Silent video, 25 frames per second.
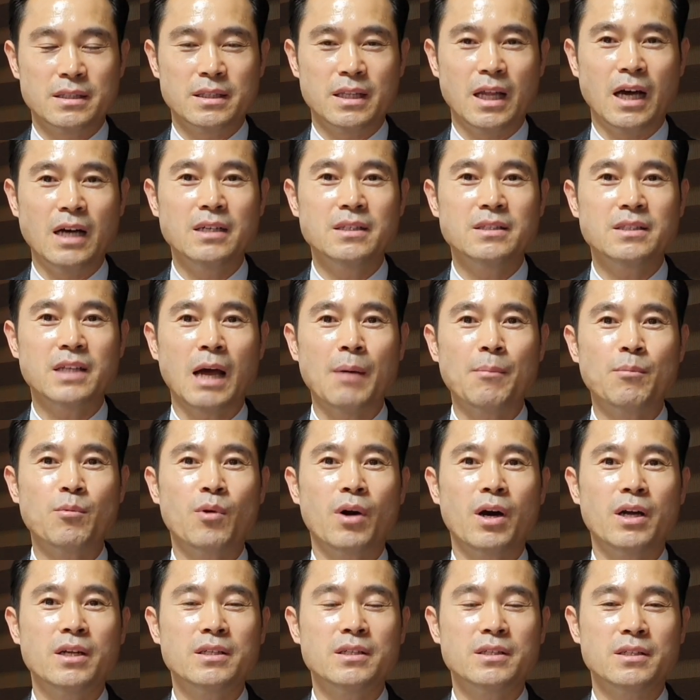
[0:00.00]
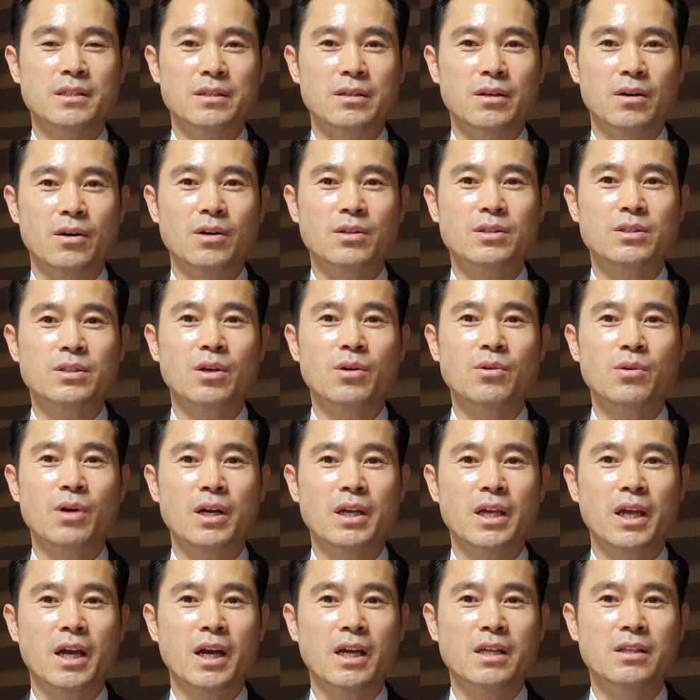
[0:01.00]
나의 삶과는 어떤
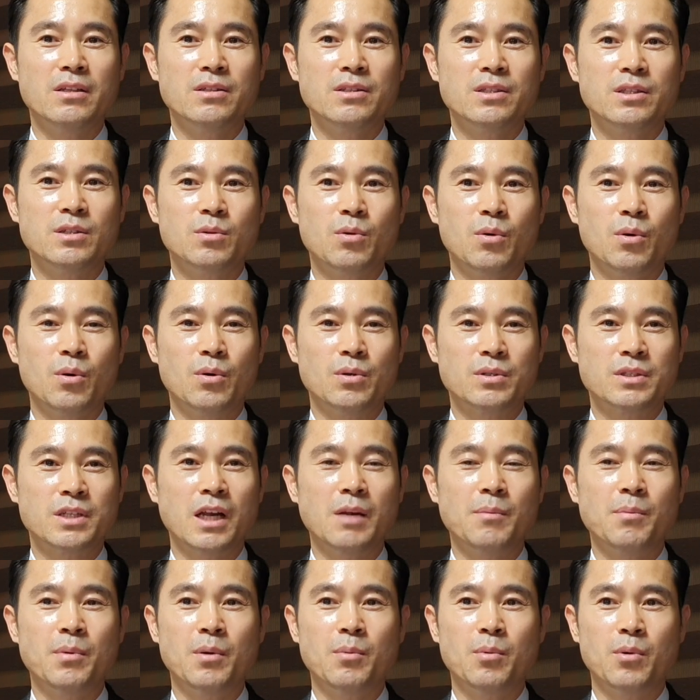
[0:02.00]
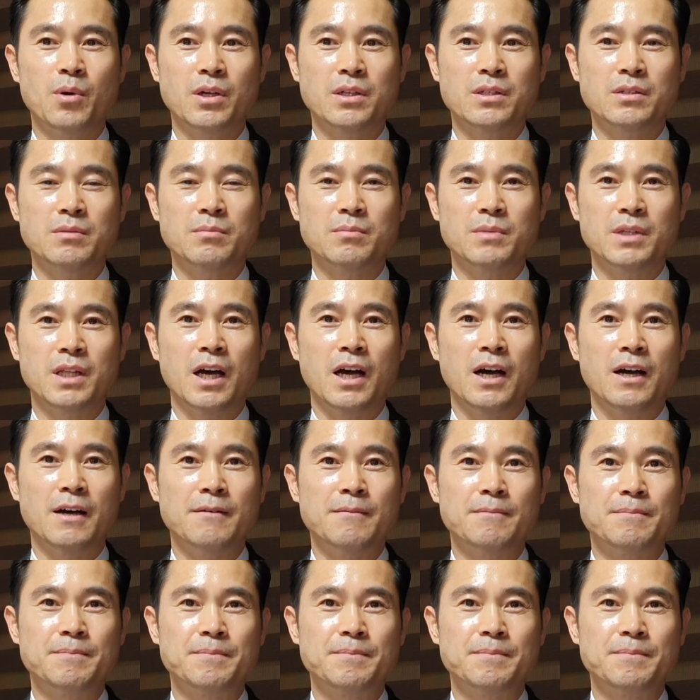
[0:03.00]
관계가 있는지도 살펴보겠습니다.